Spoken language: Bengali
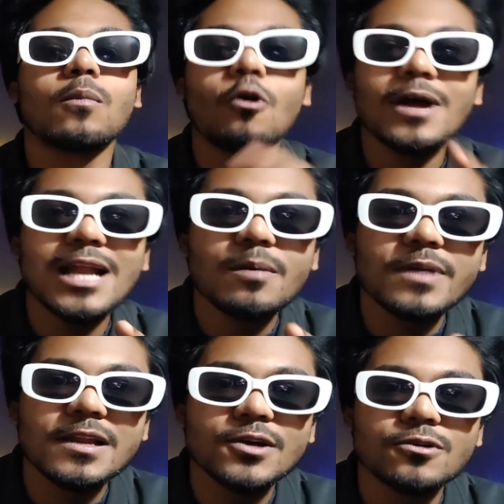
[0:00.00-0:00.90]
ভয় না
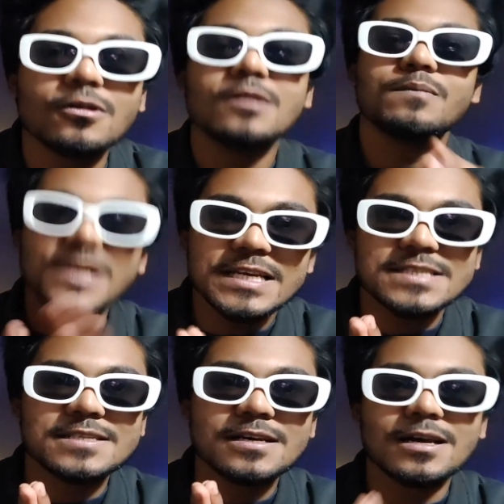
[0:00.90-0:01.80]
পাইলেও প্লিজ
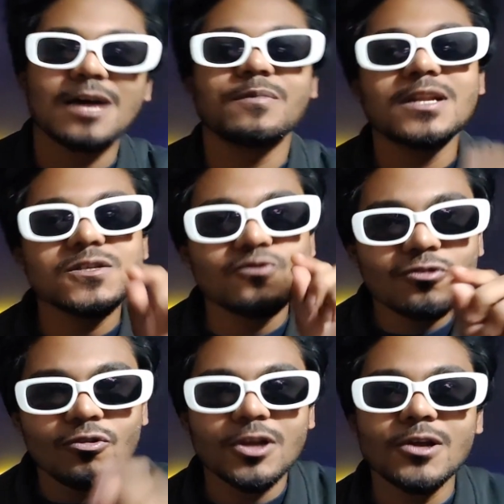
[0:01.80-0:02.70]
আপনারা জোর
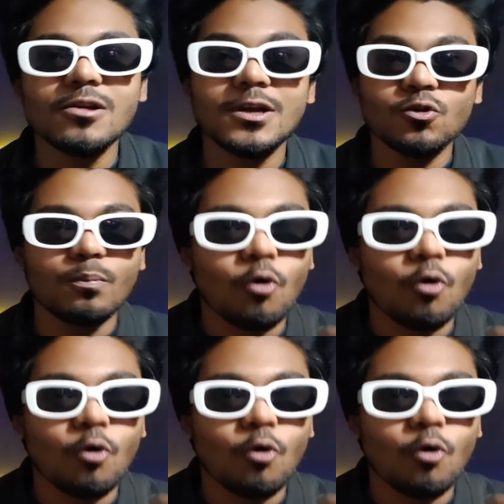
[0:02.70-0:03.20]
করিয়ে এলো একটু